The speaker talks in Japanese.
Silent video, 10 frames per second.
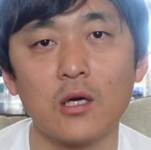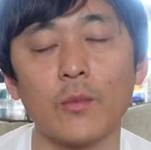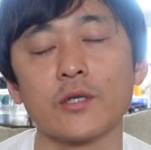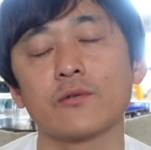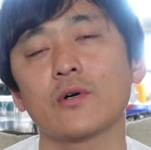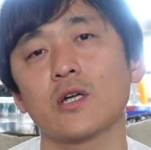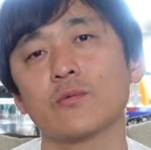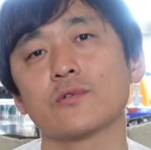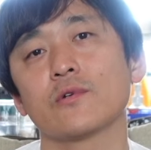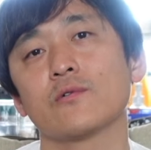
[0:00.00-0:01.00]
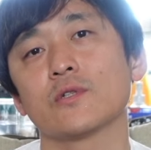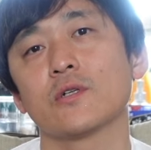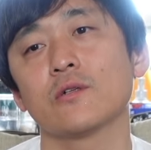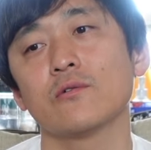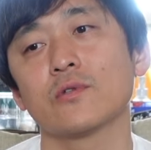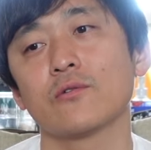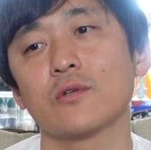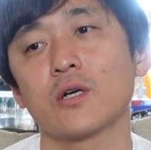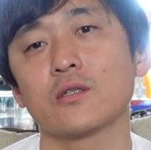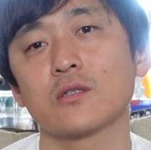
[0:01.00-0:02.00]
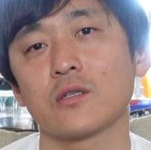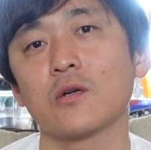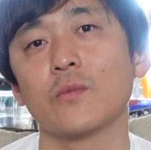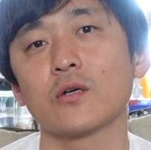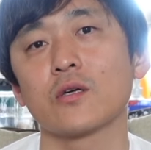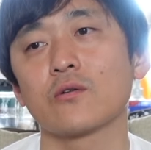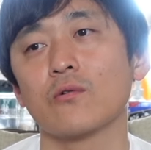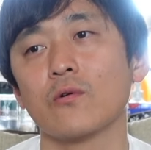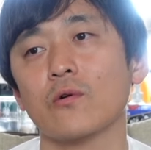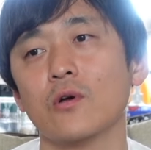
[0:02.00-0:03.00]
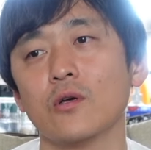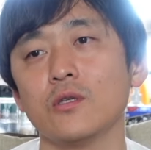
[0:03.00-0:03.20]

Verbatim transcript: まあ人からもそれをされるような世の中になったらまあ結構